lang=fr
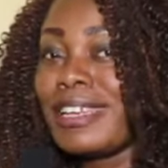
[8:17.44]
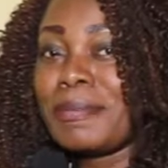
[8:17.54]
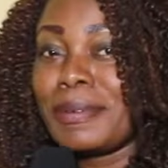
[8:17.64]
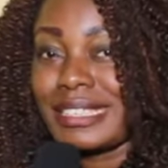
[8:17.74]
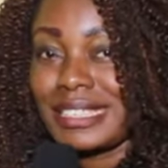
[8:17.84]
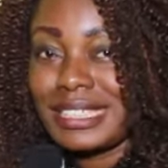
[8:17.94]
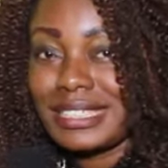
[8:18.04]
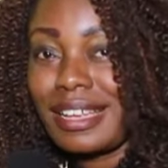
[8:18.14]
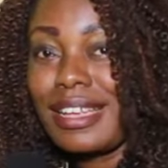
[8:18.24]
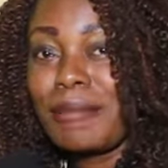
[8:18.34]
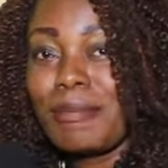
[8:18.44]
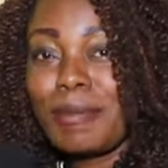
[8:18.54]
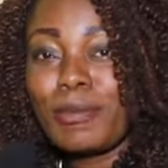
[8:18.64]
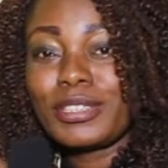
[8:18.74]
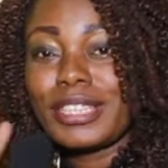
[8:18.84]
bayeba aza jean
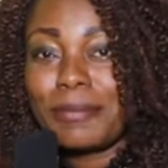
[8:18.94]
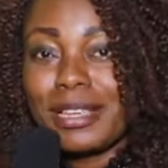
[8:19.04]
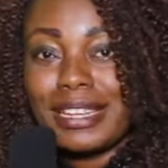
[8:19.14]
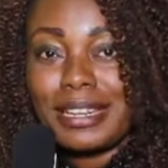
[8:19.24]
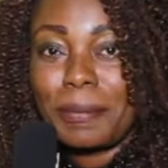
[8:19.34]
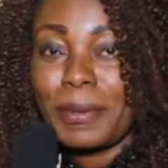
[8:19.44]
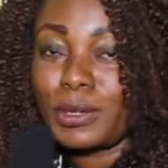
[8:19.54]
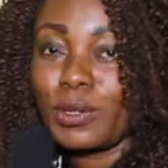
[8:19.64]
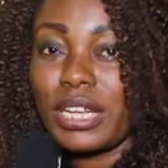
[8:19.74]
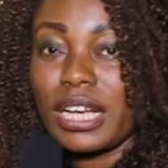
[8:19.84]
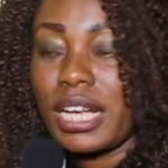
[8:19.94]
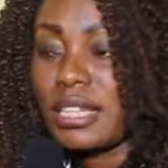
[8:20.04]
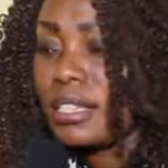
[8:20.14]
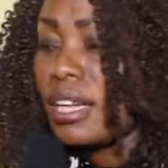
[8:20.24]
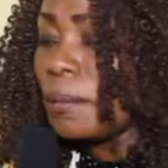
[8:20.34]
Bambo Tebele, na patron na ngai